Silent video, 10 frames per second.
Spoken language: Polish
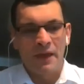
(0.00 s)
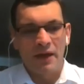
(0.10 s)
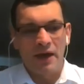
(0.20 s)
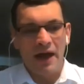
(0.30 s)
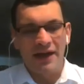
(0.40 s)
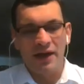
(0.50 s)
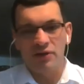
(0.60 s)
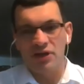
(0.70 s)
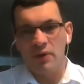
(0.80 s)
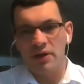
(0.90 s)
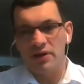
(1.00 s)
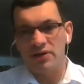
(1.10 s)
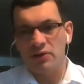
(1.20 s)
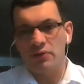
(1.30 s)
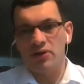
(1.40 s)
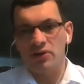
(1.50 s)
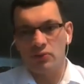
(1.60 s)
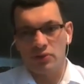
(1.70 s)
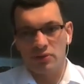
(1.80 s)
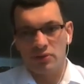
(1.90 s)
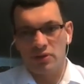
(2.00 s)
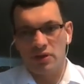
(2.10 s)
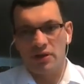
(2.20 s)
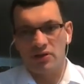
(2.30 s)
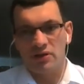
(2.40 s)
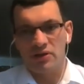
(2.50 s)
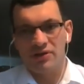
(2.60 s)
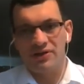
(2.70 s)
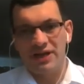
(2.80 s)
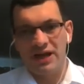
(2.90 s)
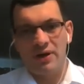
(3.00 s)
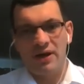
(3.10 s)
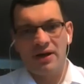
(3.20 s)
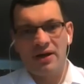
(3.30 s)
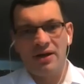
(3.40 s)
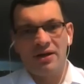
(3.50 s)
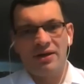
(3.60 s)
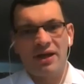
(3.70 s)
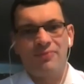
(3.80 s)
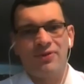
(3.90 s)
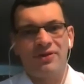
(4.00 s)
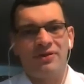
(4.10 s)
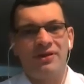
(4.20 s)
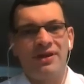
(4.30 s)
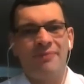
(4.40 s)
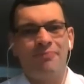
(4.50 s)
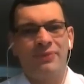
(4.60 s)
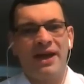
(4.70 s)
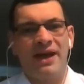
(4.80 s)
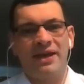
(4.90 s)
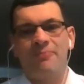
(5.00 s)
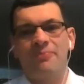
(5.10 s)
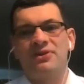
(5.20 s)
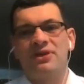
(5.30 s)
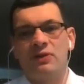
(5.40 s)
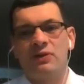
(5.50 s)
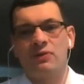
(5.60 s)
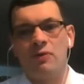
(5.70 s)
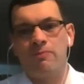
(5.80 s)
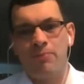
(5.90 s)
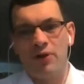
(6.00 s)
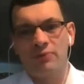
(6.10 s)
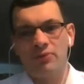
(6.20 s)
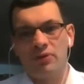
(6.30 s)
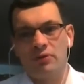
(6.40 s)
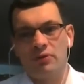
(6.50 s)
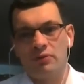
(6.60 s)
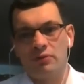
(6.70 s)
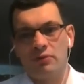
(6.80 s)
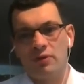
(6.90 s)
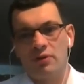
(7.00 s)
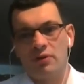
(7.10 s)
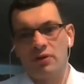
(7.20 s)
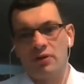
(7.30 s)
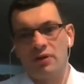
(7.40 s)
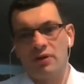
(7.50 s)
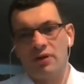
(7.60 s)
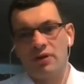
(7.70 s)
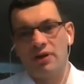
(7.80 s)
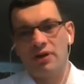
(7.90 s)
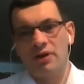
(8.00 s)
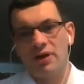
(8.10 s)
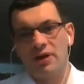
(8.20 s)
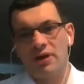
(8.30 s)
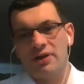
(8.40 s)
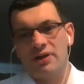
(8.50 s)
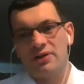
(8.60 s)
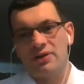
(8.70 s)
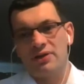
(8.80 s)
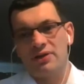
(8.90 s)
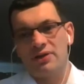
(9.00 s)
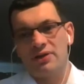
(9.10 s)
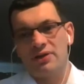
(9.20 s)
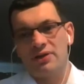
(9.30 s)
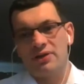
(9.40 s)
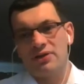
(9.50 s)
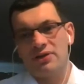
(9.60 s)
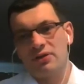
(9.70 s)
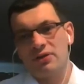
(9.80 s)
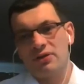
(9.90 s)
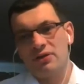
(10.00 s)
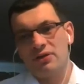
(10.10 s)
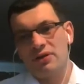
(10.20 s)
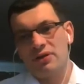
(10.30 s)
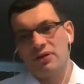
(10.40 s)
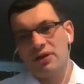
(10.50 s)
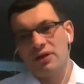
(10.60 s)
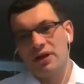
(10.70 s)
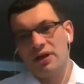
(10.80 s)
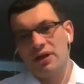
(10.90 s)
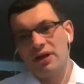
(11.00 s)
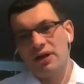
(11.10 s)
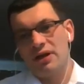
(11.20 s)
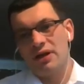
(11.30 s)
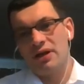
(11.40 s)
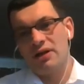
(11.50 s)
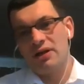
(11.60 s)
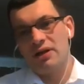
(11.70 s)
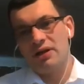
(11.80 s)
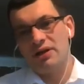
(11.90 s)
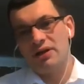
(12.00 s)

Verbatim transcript: e, a jego działania cechuje sztuczność, tak? czyli, czyli działa jakby nie tak, jakby zadziałał podmiot, który racjonalnie planując swoje mm, działania, głównie oceny biznesowe, by zrobił.